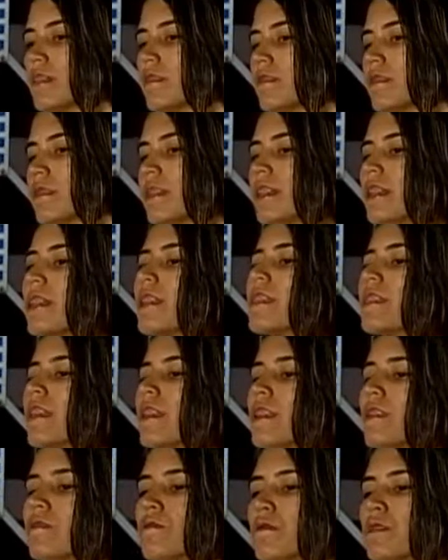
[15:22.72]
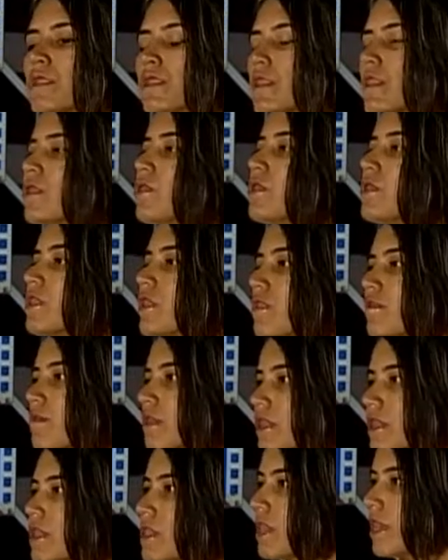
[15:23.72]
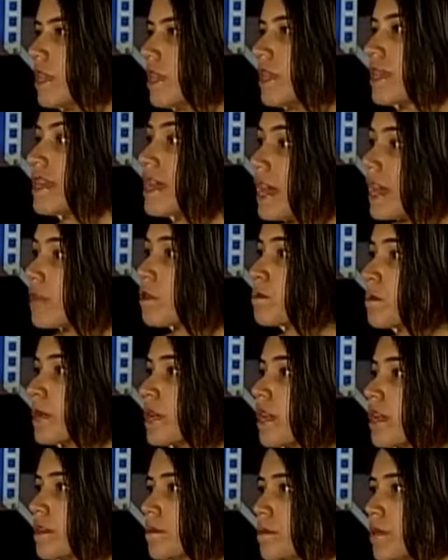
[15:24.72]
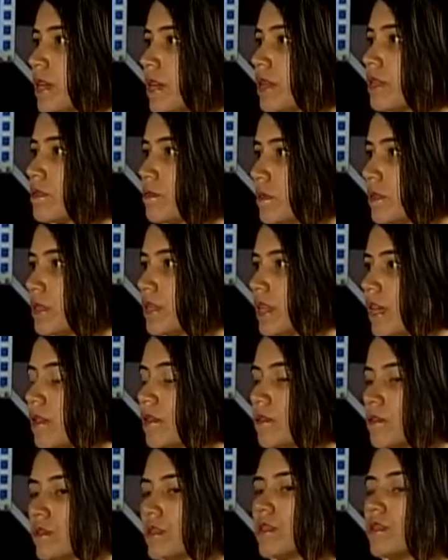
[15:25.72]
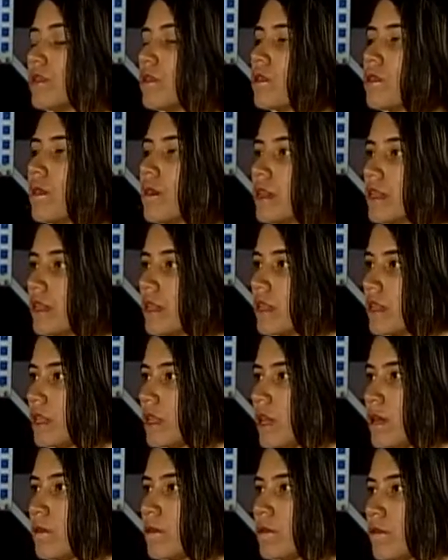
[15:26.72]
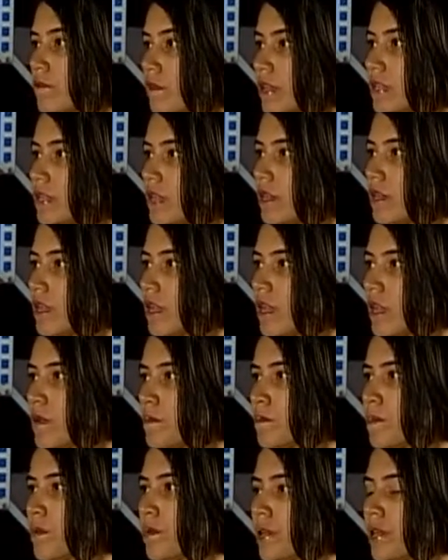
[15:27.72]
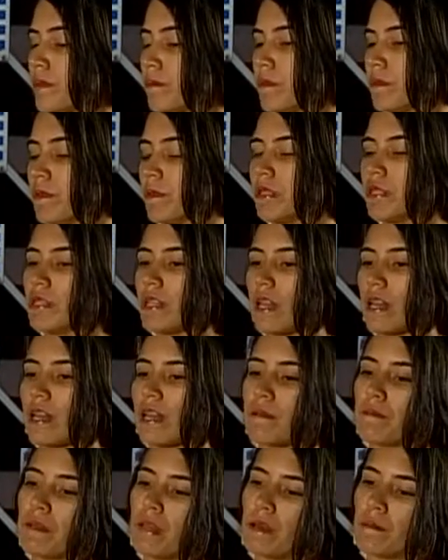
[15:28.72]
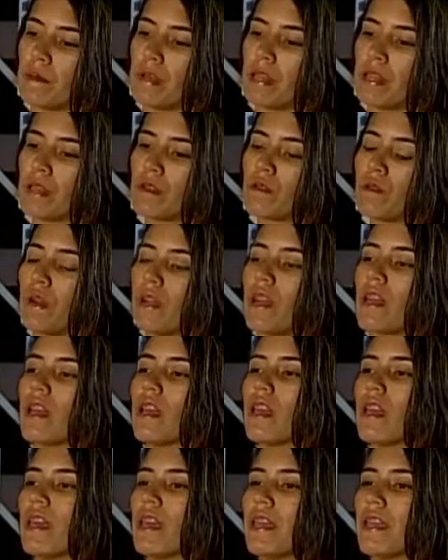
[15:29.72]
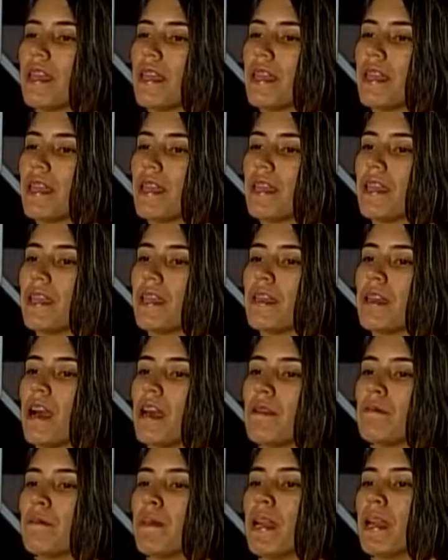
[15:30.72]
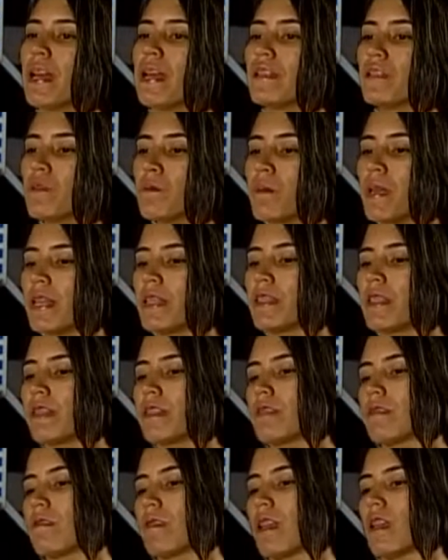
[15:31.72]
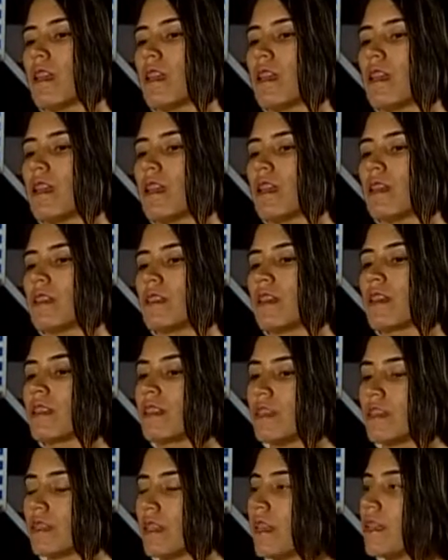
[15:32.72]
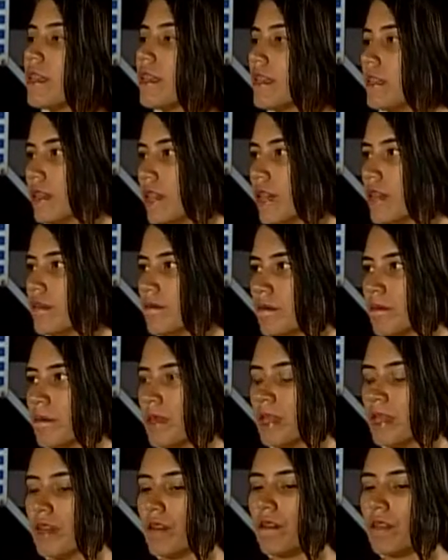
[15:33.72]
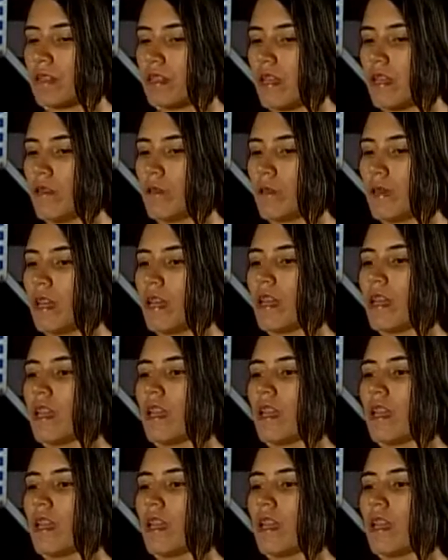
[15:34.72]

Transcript: tiene que tener un diseño de interfaz eh, claro para el, para el espectador, si no, no va a ser, digamos, fácil poder vivenciar la, la película. Eh, Pelayo Méndez eh, es artista digital, viene de Barcelona